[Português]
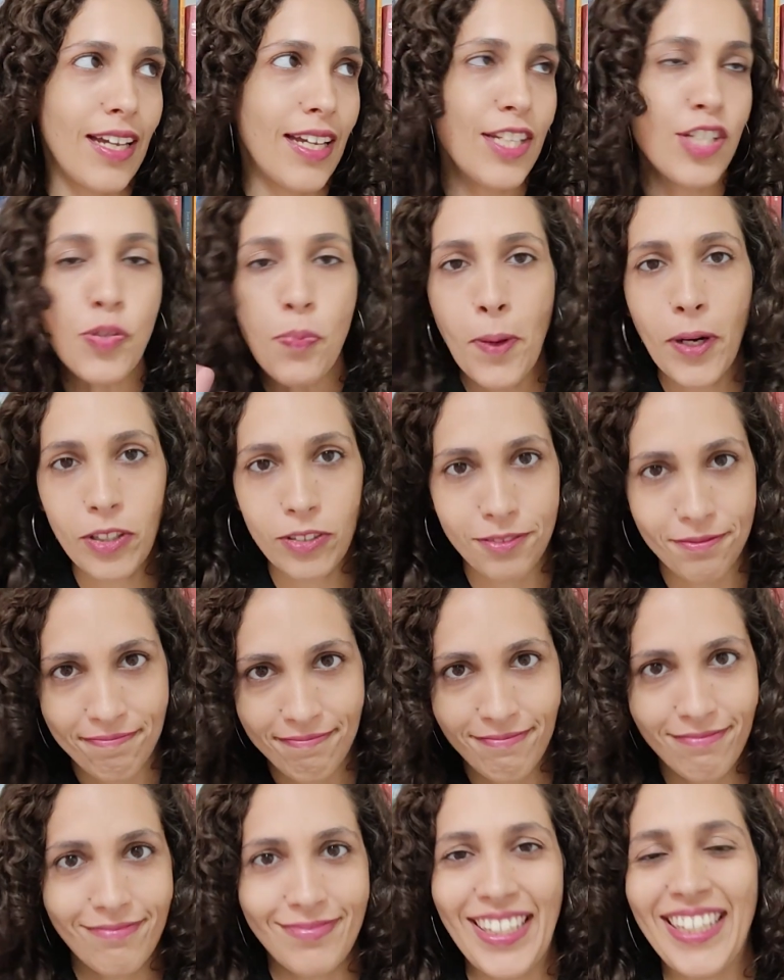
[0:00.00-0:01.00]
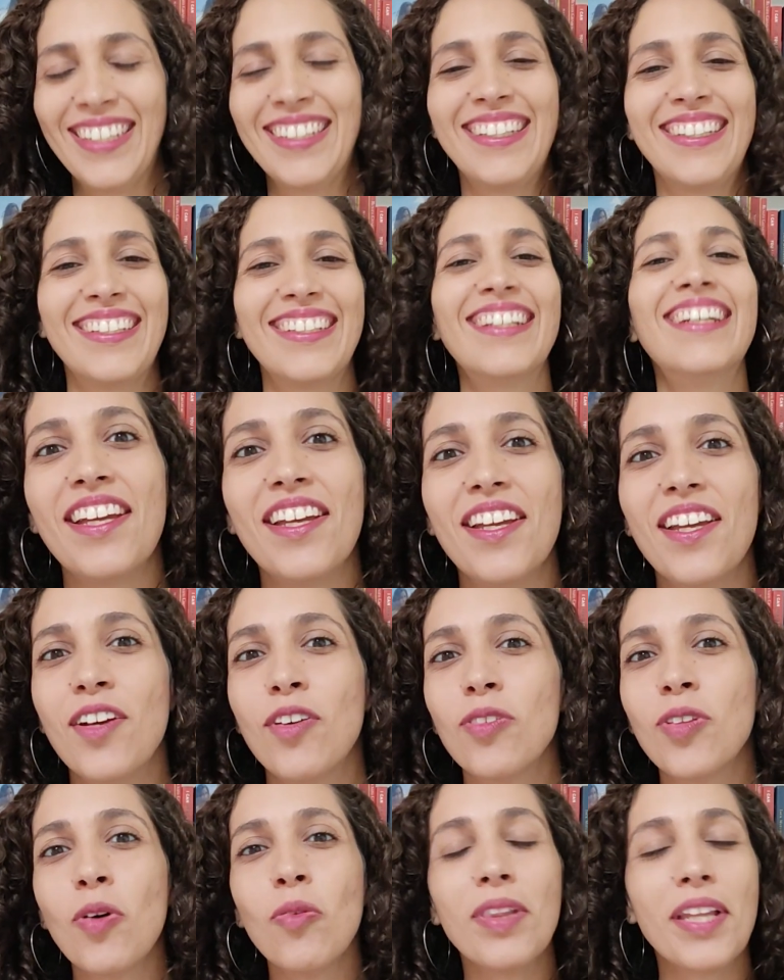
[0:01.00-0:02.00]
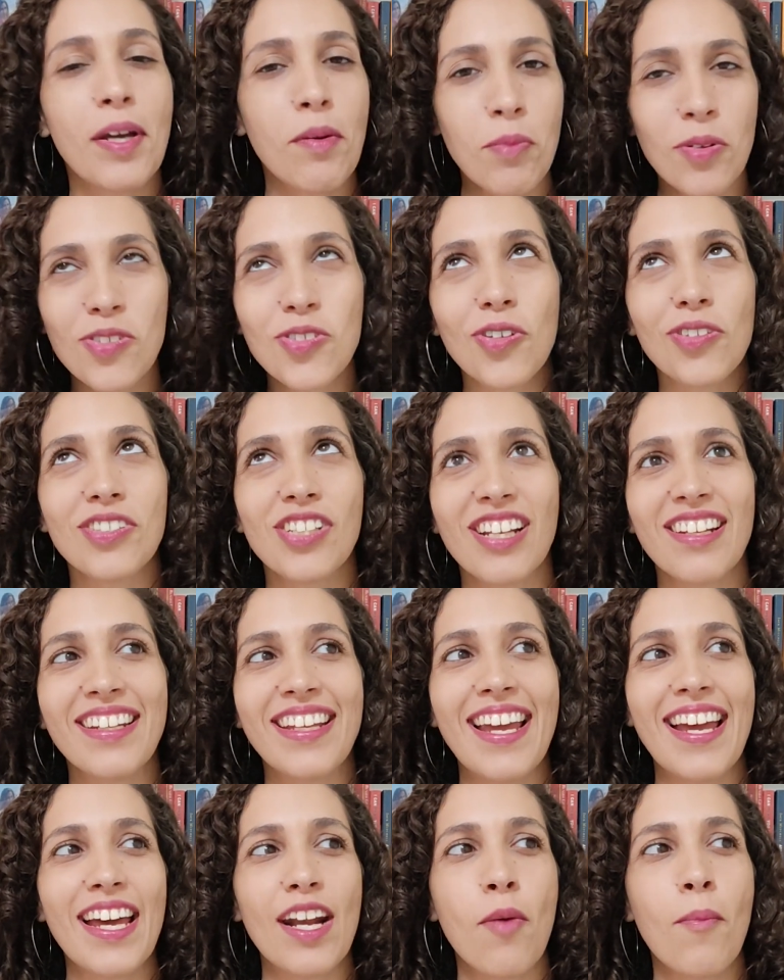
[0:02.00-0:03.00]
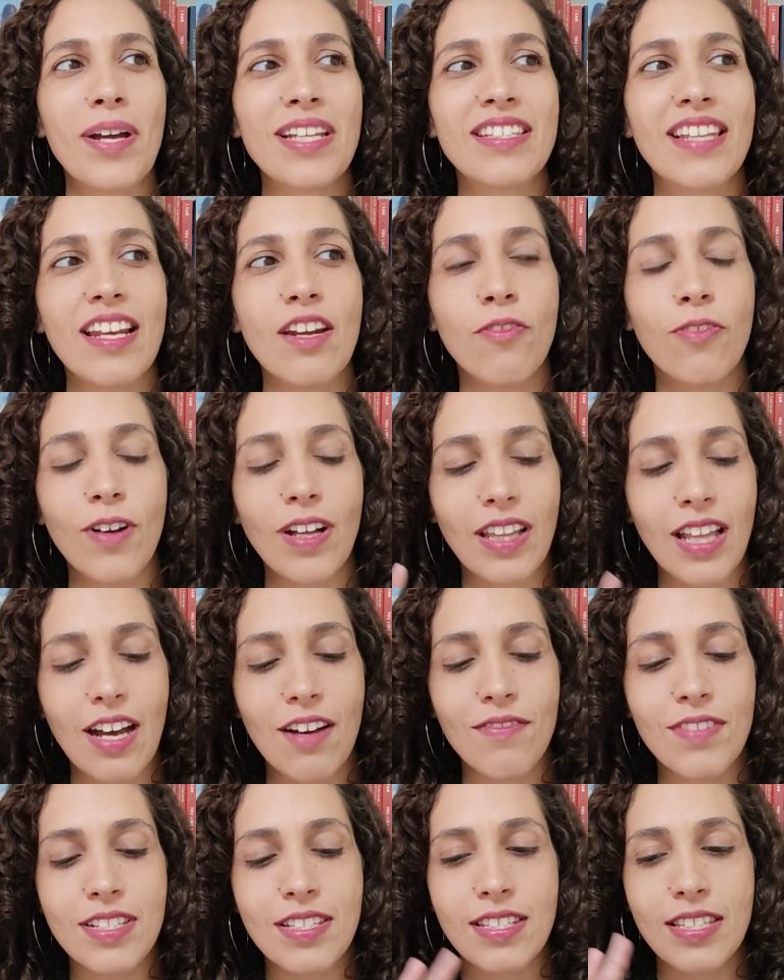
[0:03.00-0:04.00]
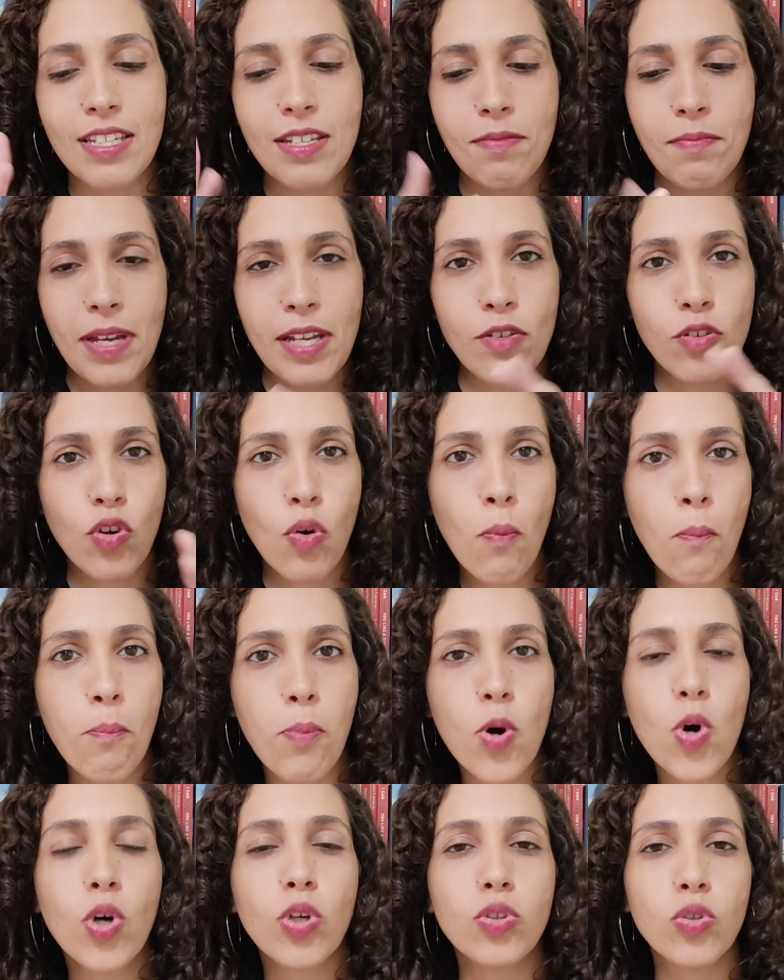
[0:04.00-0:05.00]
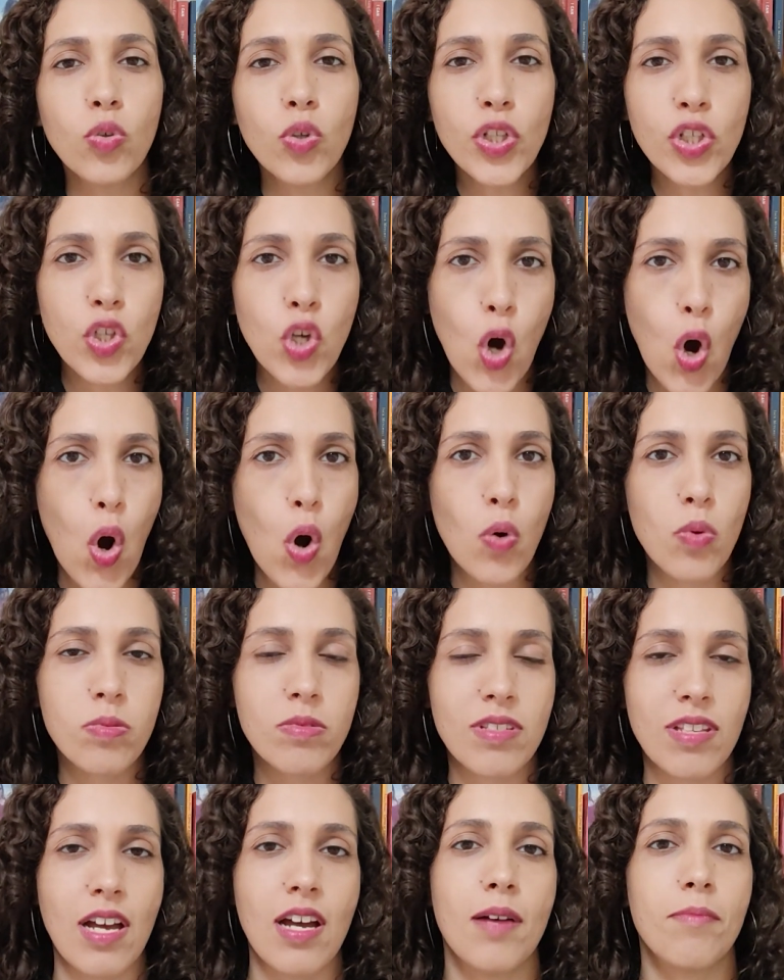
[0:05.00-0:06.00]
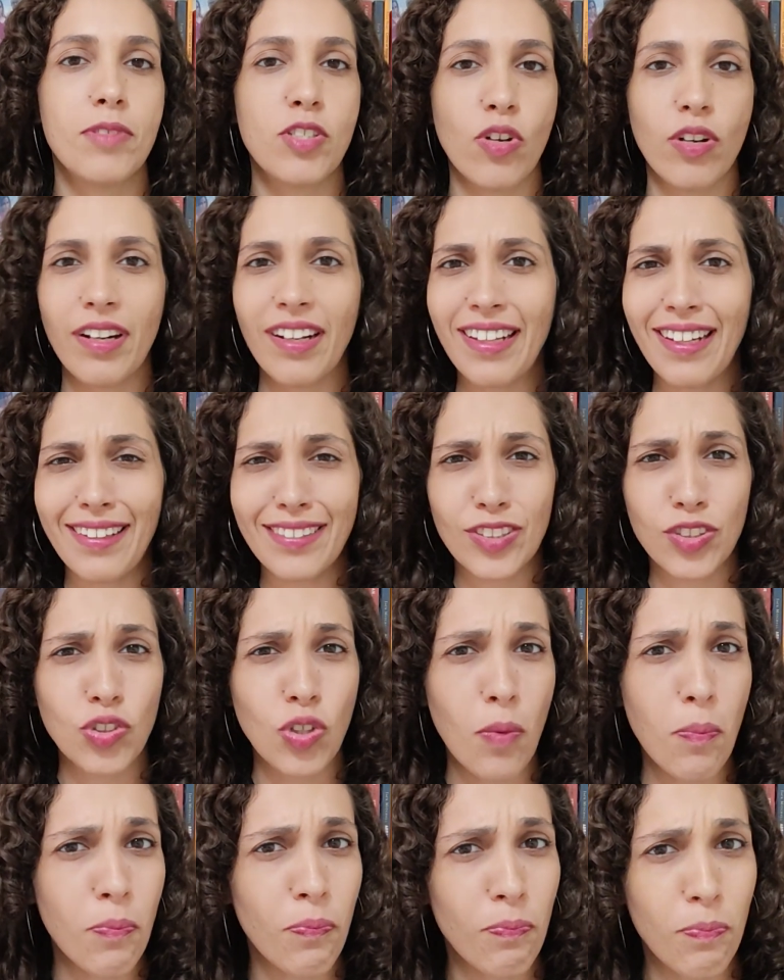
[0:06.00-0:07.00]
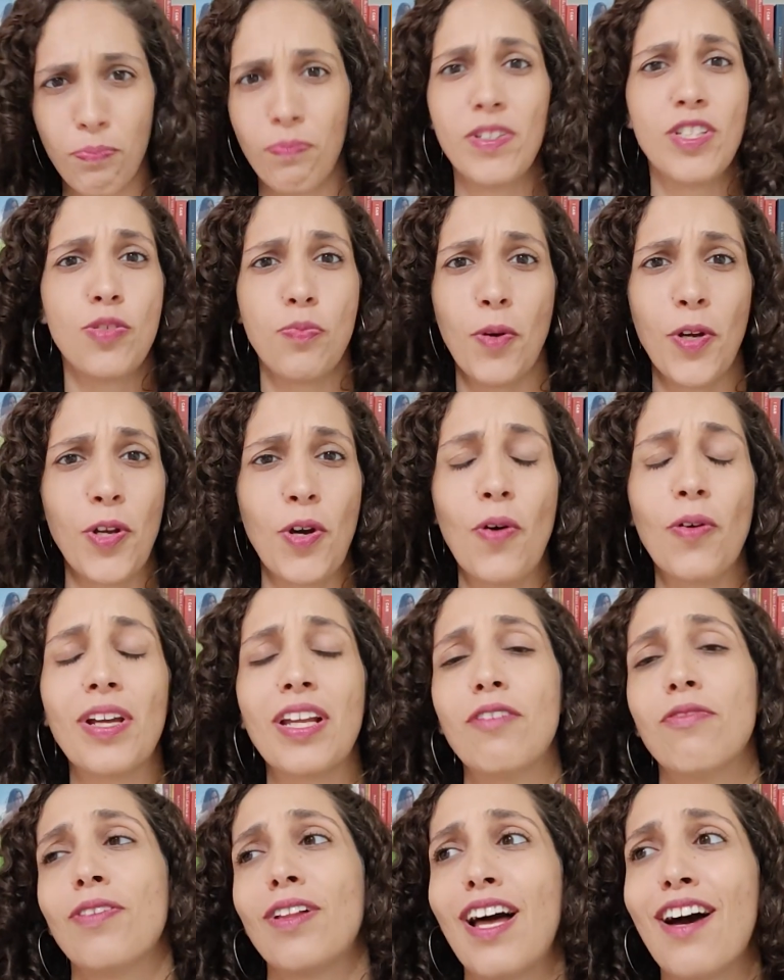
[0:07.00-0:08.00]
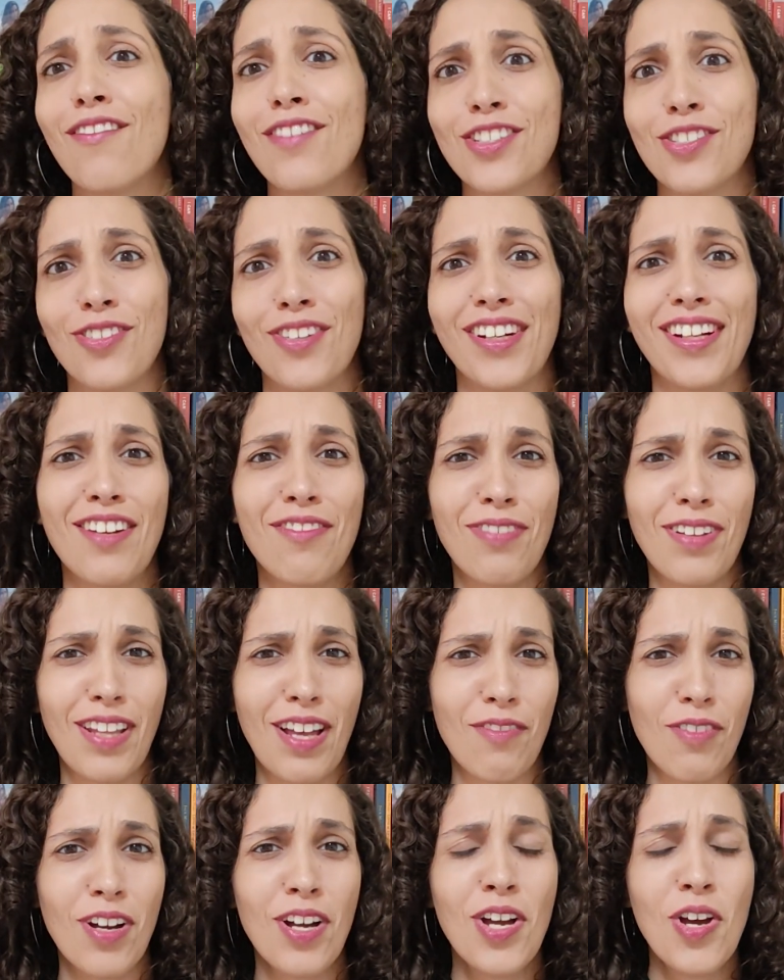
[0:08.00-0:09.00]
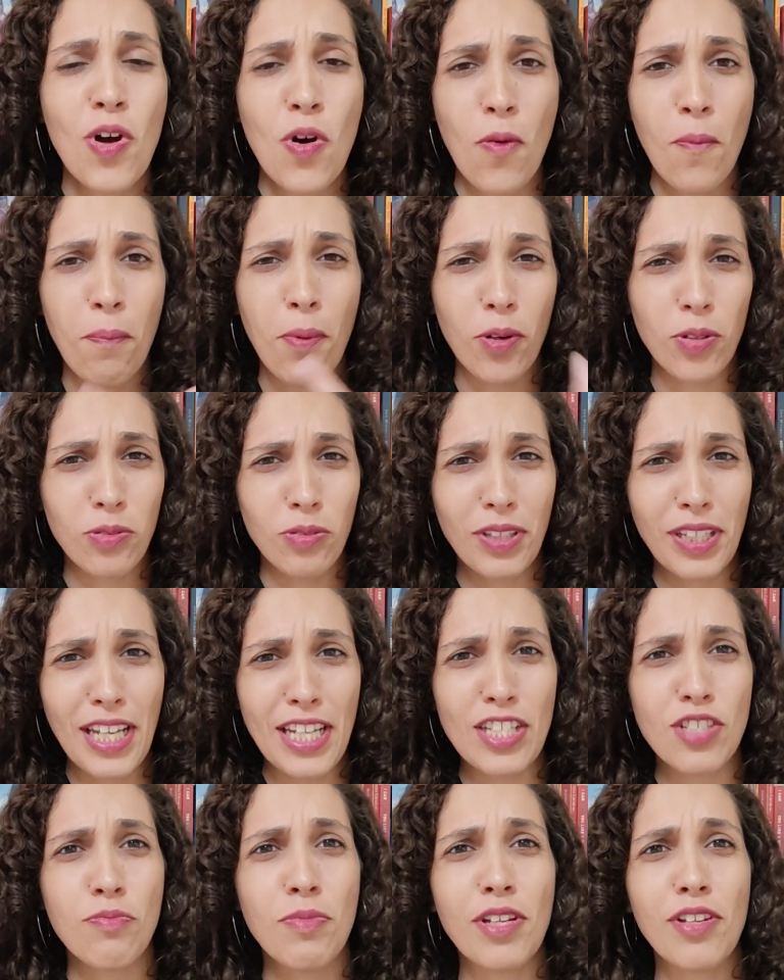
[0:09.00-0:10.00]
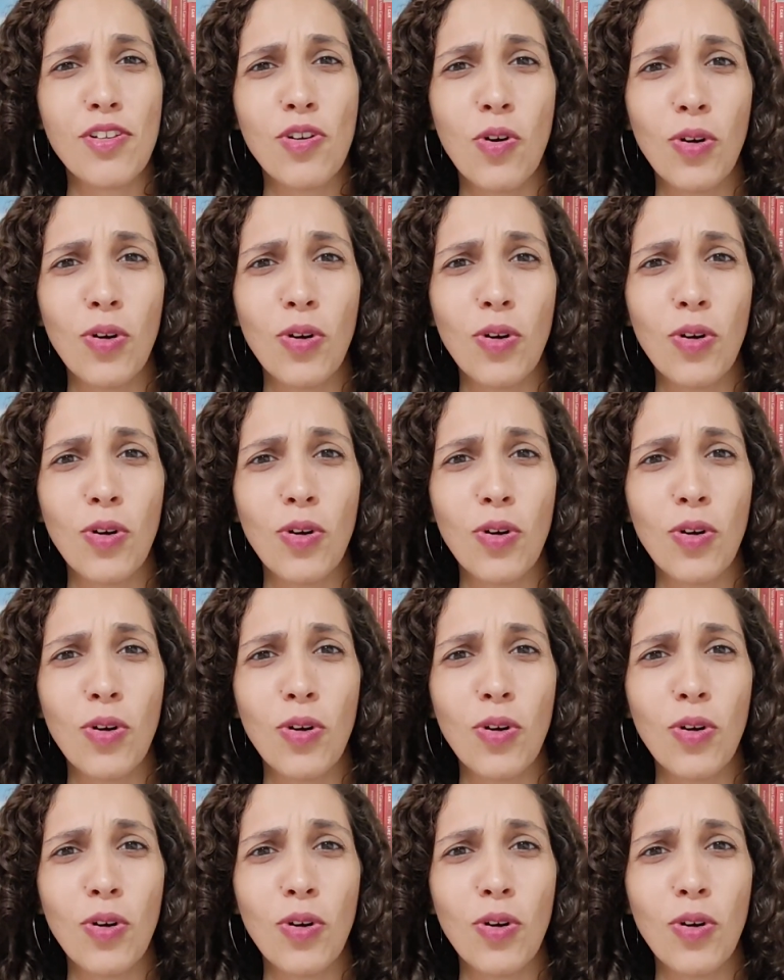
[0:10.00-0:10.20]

hispano. Eu não lembro de onde ele era, mas ele falava assim, meio que um portunhol, sabe? Tinha hora que era só espanhol que ele falava, tinha hora que ele falava um português meio